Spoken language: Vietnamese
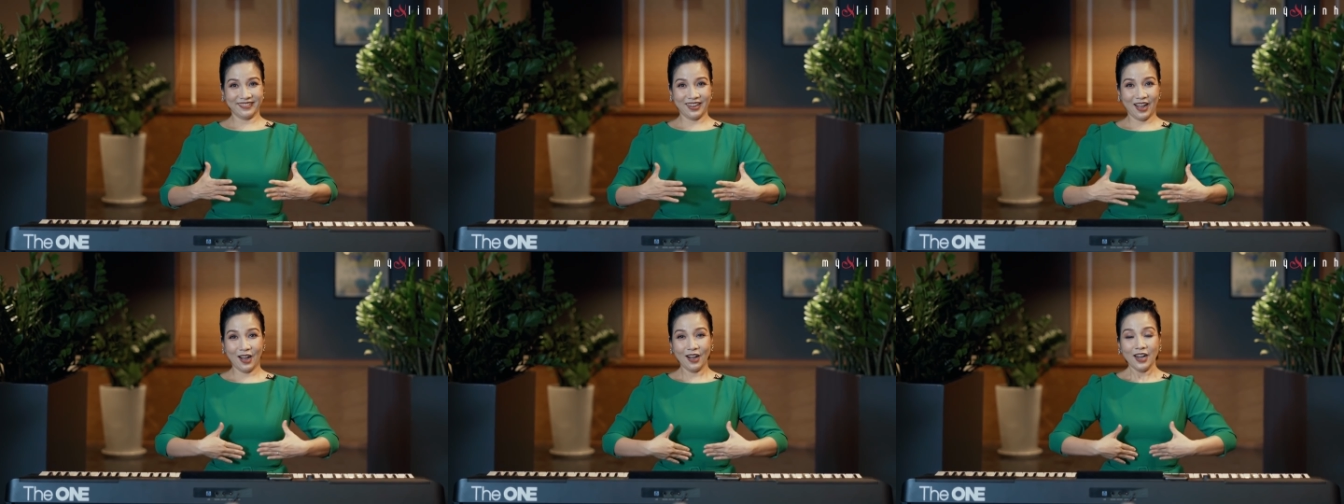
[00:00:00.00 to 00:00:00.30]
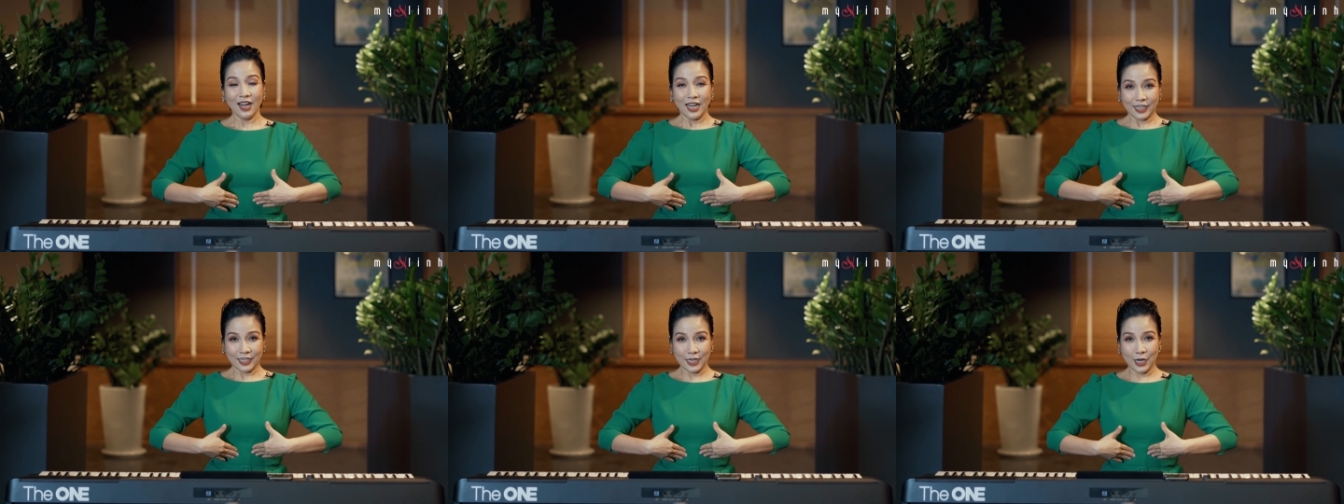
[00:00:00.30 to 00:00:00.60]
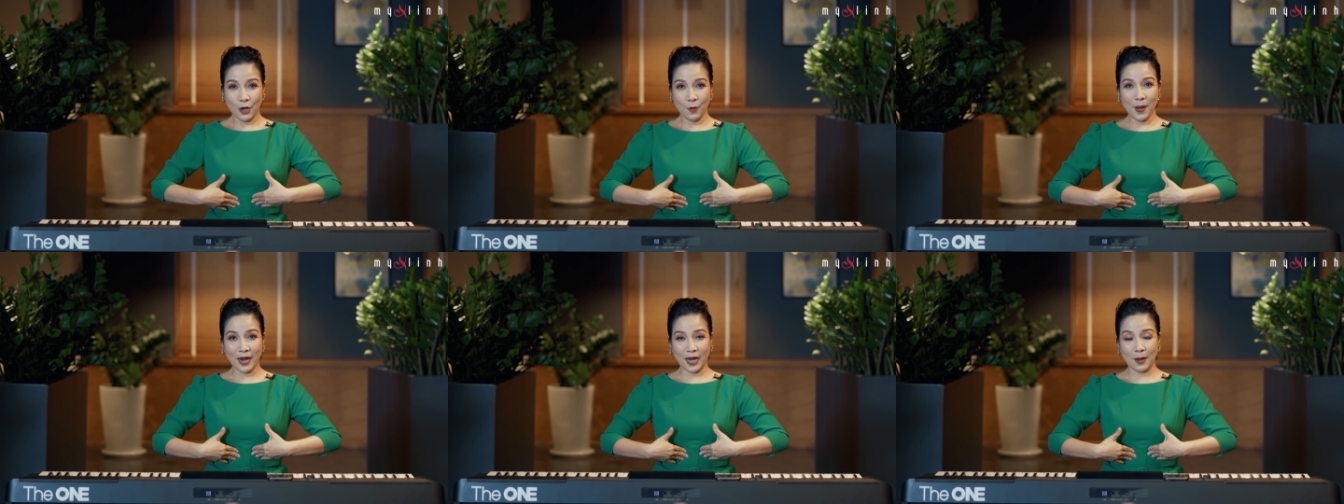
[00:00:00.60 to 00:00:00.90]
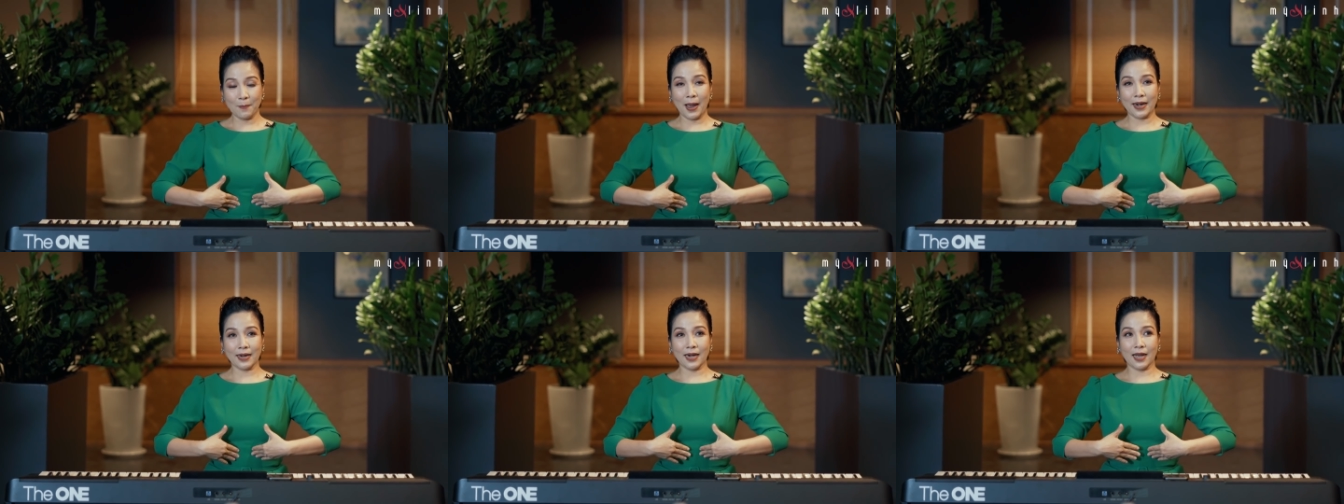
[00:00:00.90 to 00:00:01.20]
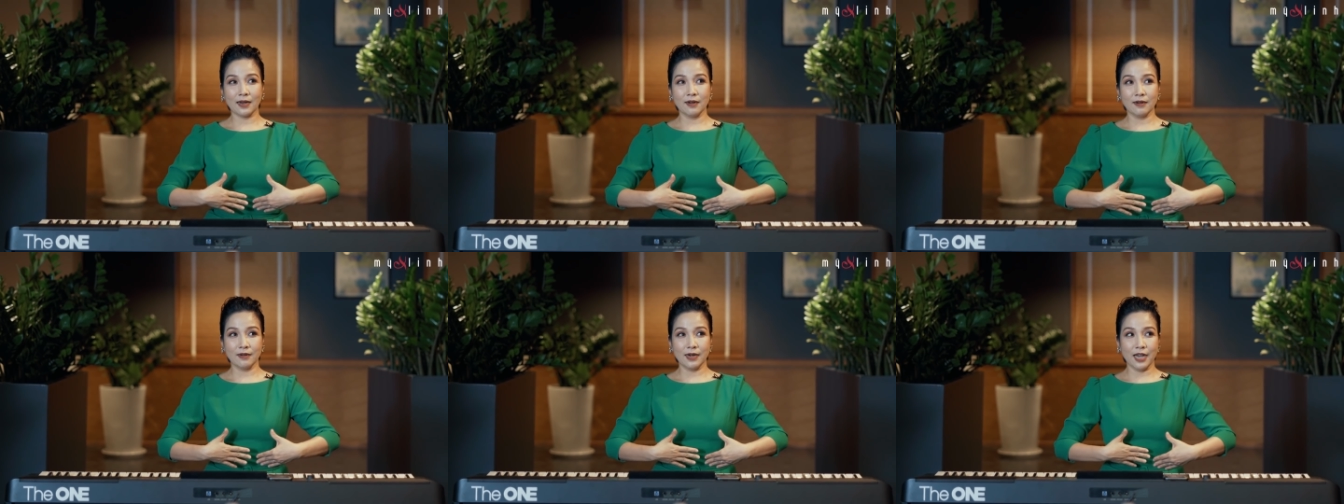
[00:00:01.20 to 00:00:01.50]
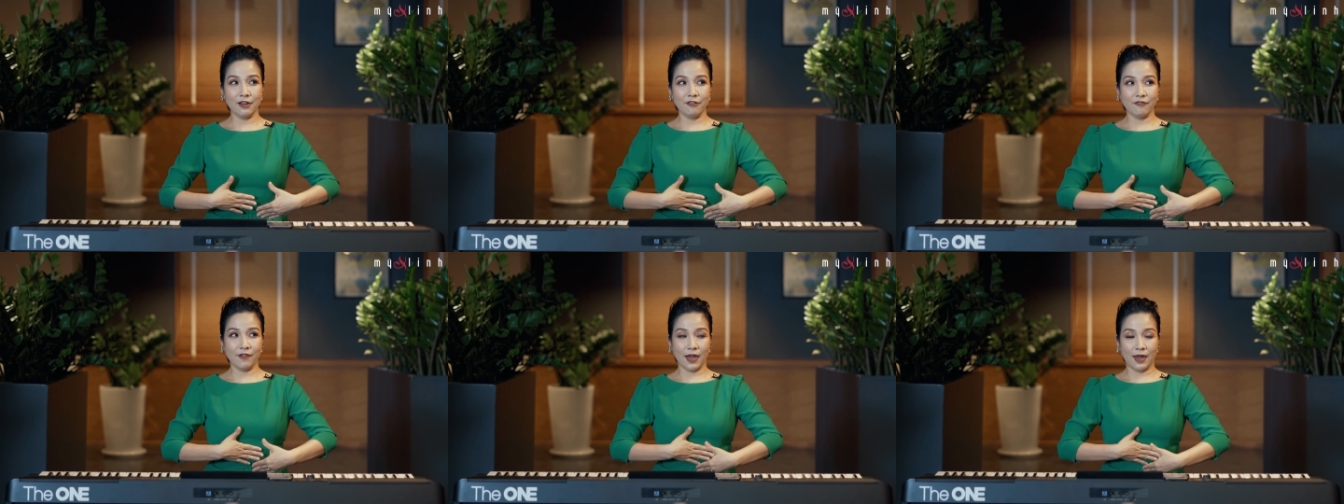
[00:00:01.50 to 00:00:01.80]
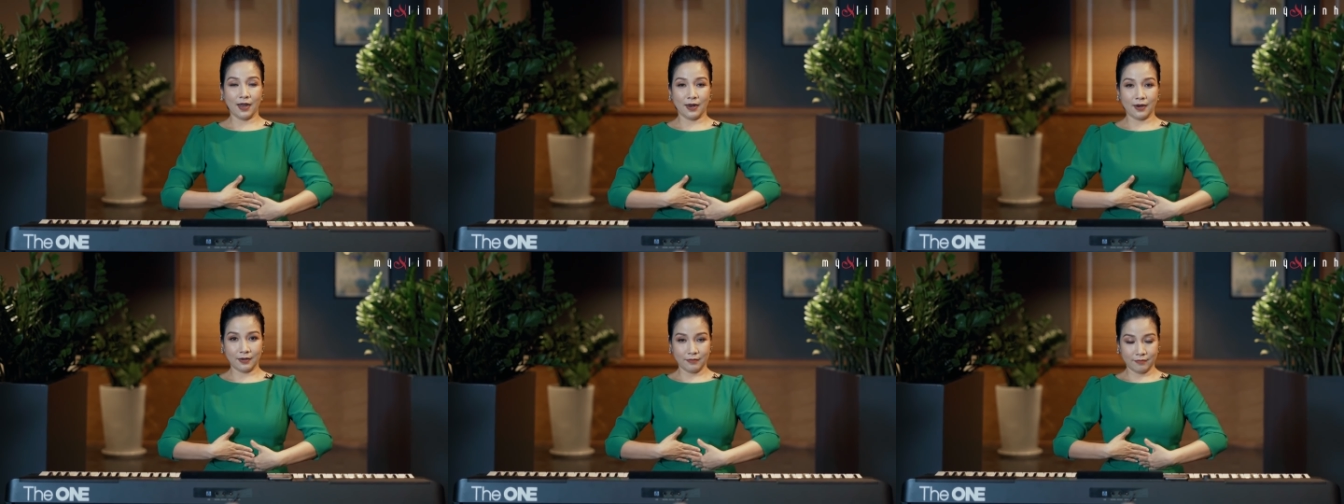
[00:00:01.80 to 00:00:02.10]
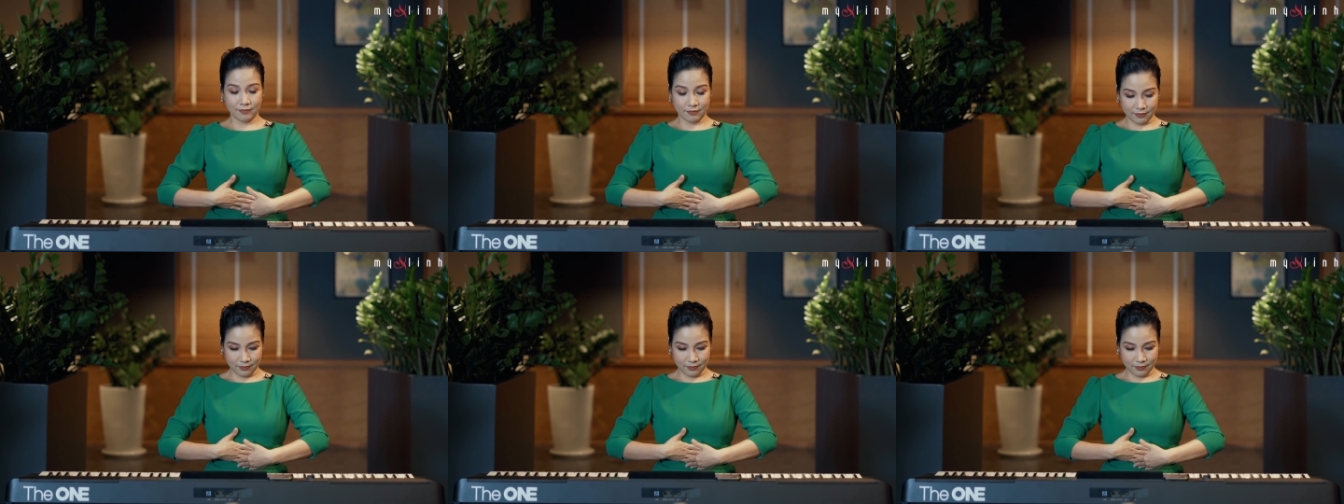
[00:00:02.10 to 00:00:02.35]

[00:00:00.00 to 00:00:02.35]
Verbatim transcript: Đó, nếu mà các bạn đang ở đây và